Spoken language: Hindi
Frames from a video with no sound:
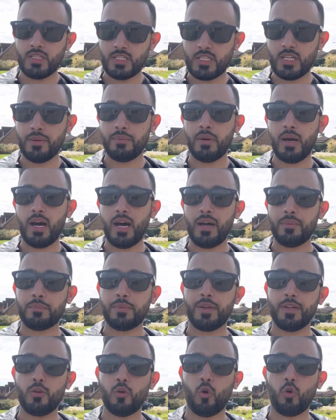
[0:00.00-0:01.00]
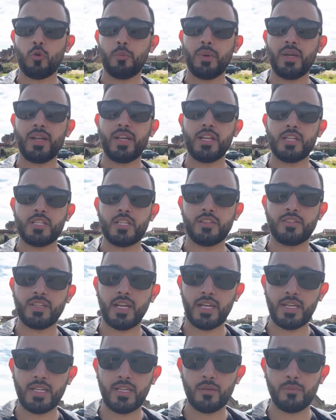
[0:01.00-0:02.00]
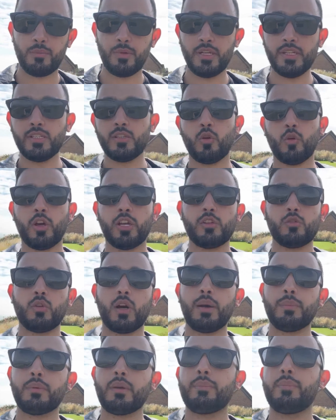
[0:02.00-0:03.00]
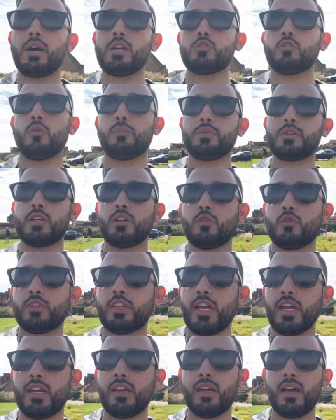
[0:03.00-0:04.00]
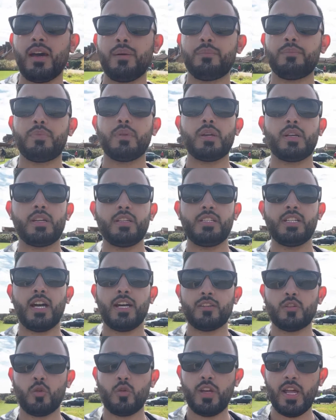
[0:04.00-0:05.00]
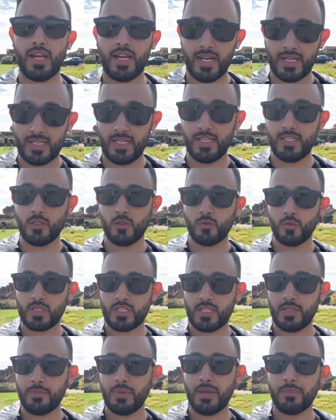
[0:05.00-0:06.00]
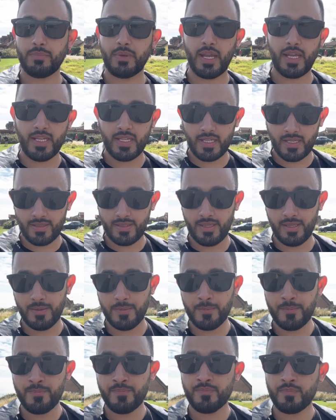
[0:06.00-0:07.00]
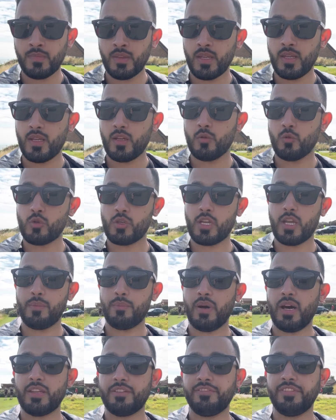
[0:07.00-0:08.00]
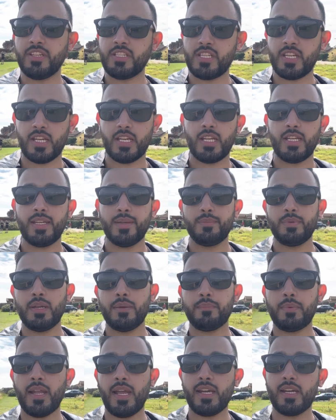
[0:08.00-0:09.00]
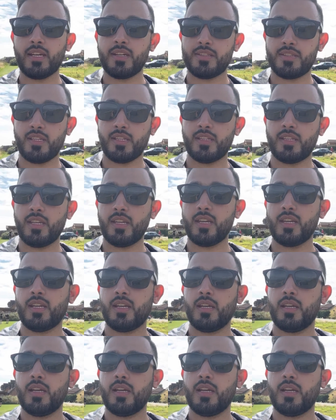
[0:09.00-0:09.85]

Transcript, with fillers: जब आपकी डॉक्यूमेंटेशन सारी कंप्लीट होगी तो आपके पास ऑप्शन होता है कि आप या तो डायरेक्टली यूनिवर्सिटी में अप्लाई कर दें उसके बाद वीज़े के लिए भी अप्लाई कर सकते हैं